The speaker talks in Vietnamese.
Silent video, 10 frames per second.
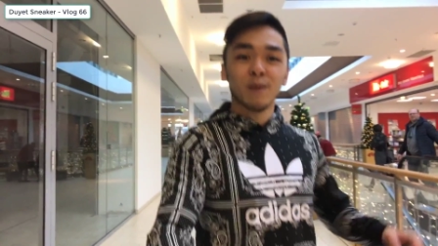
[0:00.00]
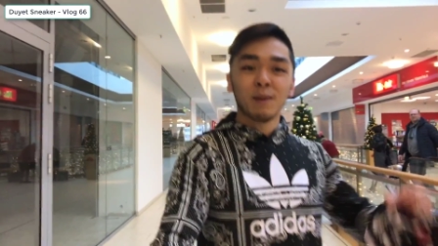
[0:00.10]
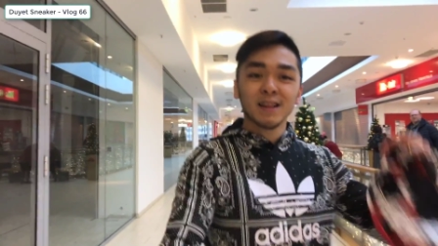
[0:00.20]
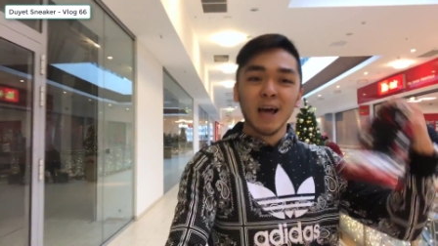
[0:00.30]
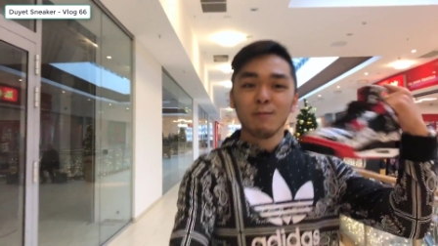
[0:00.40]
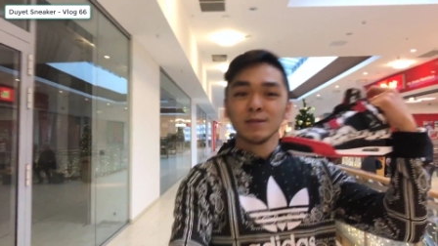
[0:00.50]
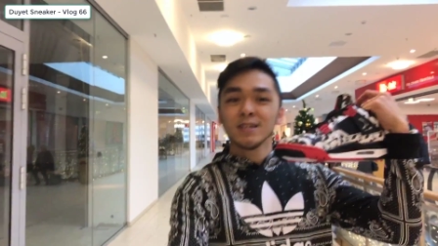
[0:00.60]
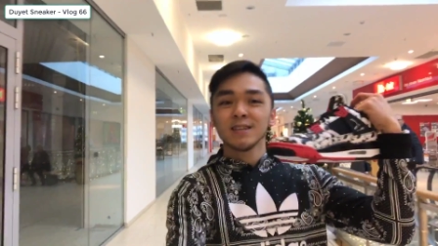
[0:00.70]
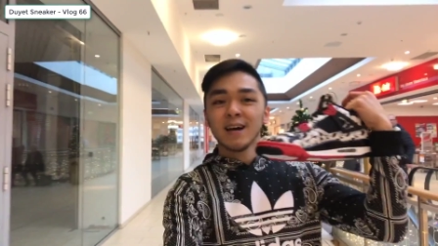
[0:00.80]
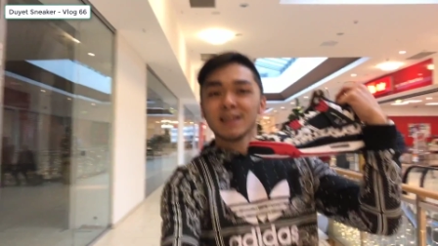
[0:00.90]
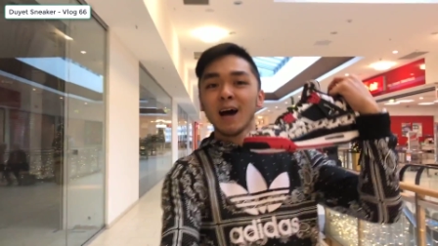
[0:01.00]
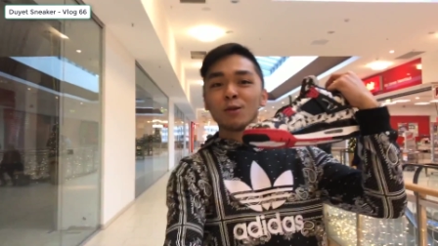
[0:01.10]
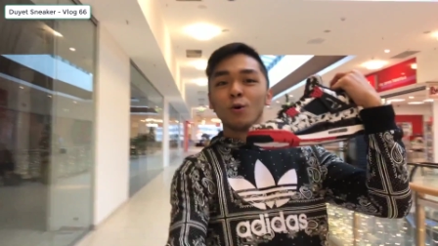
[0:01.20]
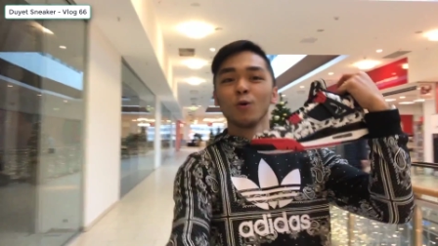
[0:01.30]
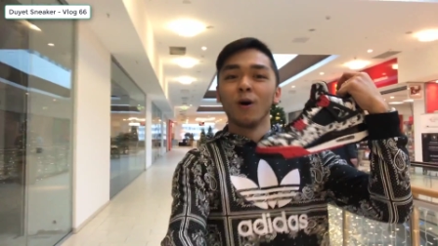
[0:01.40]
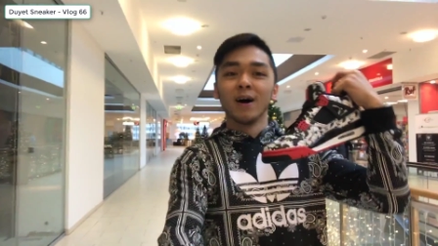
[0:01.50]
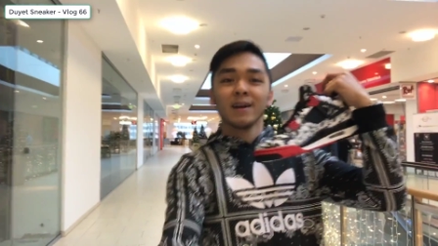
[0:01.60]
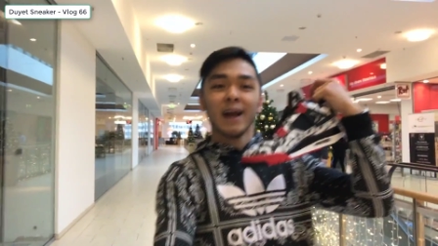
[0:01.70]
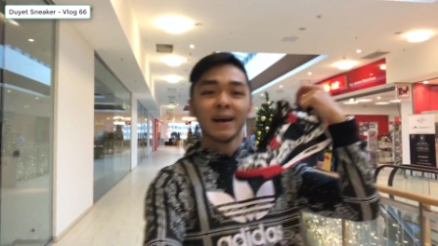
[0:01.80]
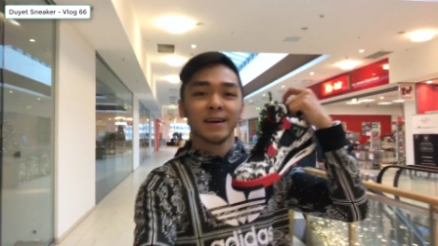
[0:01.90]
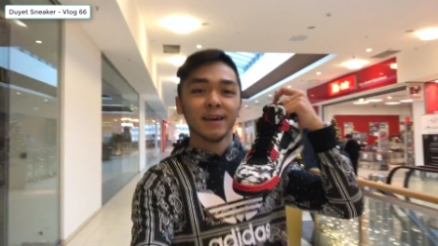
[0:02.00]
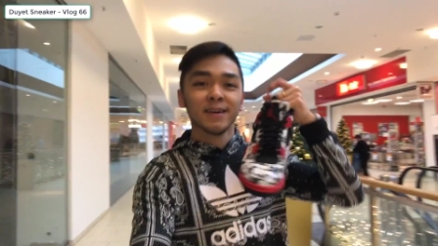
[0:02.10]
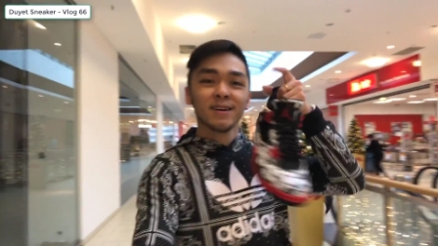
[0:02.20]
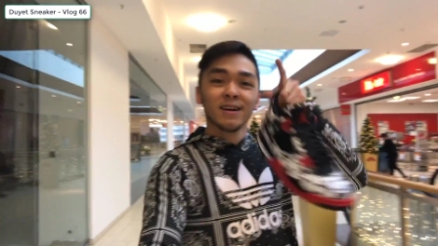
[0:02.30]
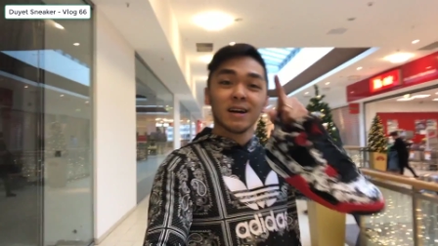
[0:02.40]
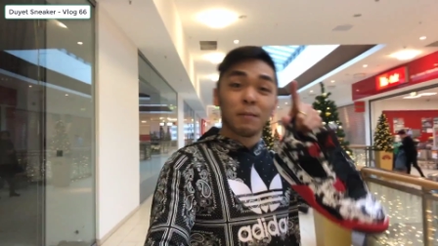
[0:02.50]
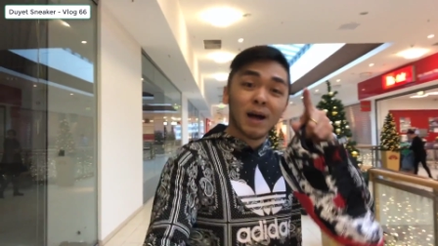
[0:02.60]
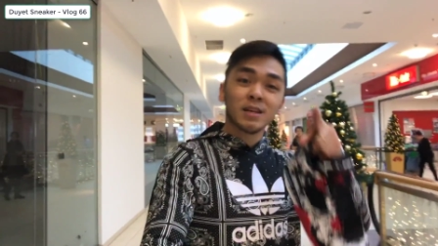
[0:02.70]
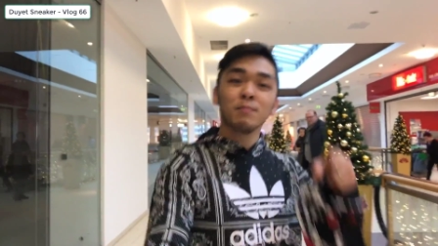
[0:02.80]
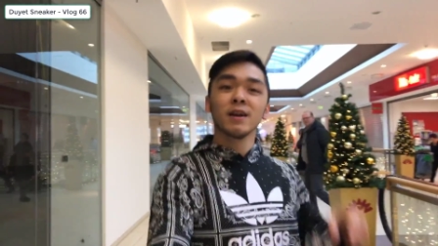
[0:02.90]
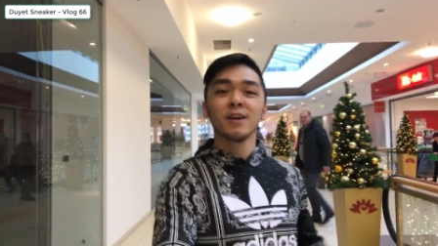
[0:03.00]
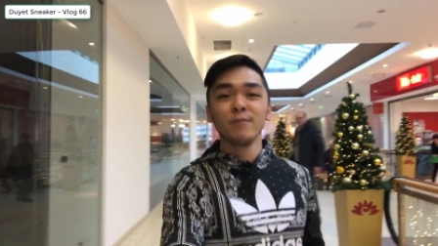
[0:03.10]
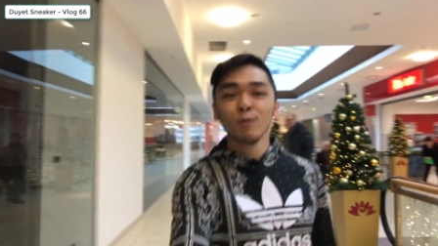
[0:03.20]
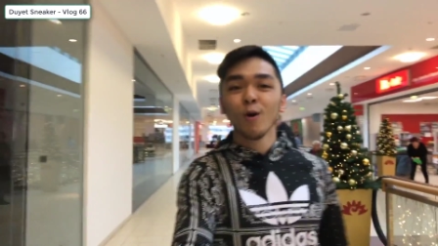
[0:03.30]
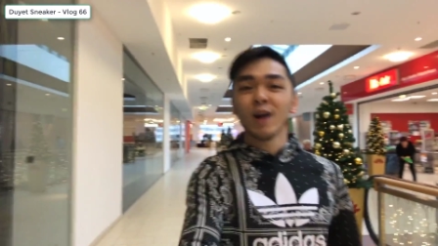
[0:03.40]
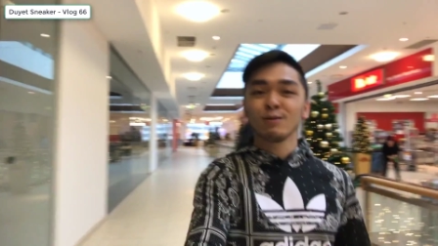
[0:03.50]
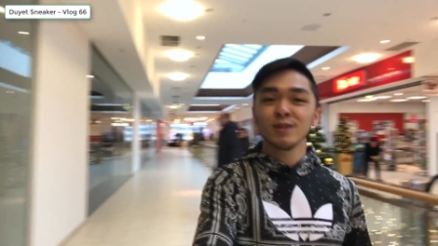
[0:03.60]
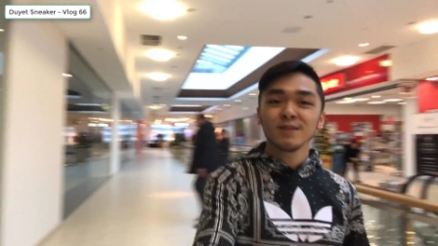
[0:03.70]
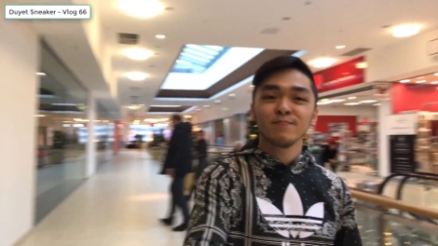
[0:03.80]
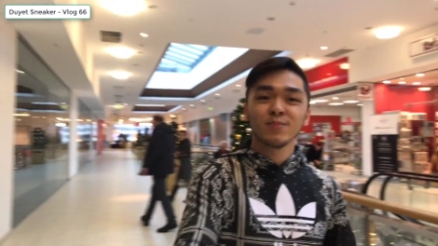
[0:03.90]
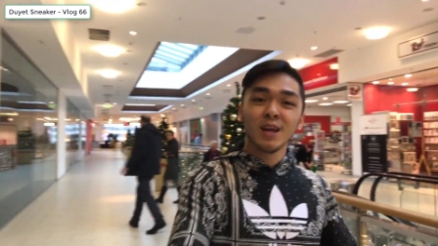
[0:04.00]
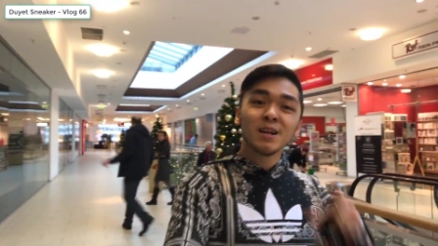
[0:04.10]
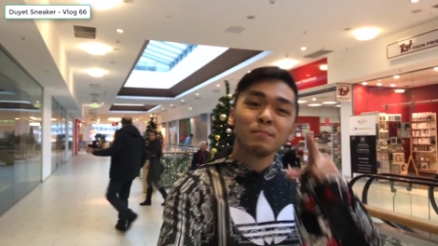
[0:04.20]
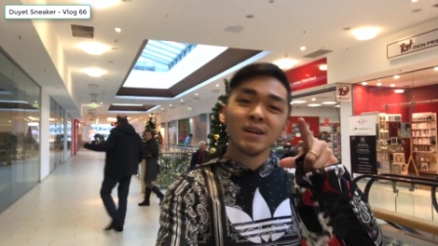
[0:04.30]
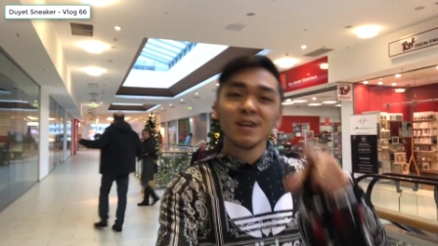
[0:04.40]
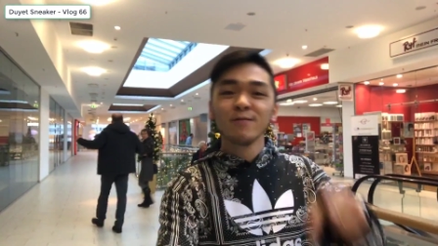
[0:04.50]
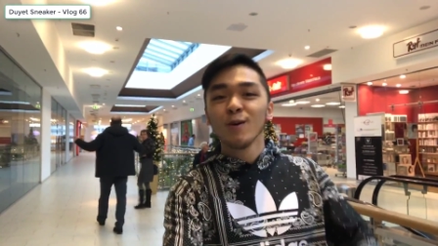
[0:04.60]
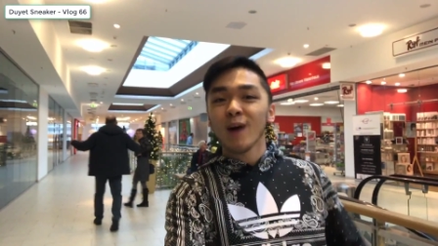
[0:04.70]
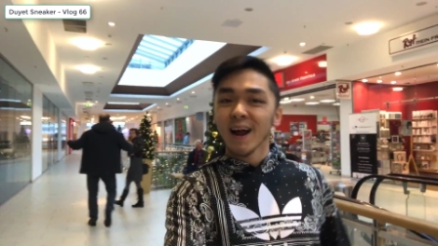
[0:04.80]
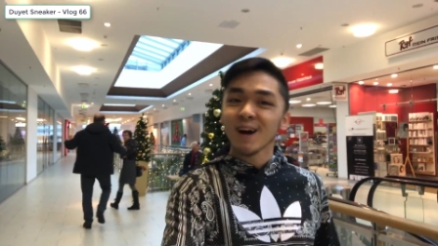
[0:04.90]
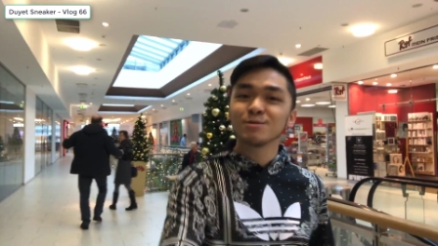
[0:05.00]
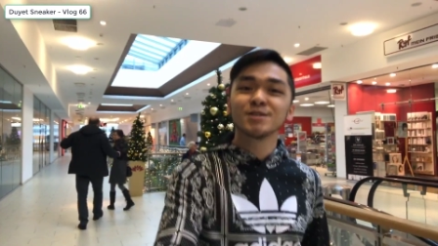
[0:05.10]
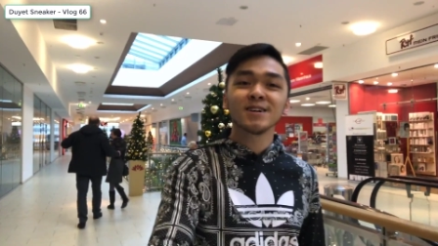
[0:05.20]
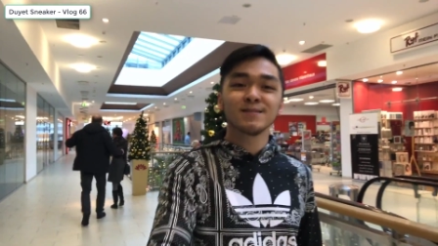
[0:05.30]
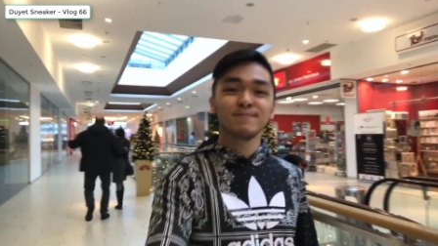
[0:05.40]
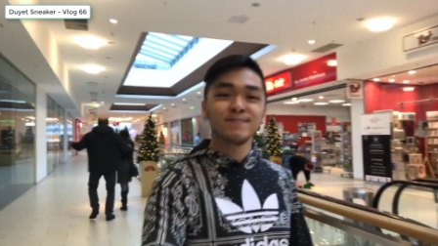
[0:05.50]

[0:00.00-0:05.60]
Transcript: và mang theo một chiếc giày tha thu của nike các bạn thích mình review lôi nào trước thích mình review cái nào trước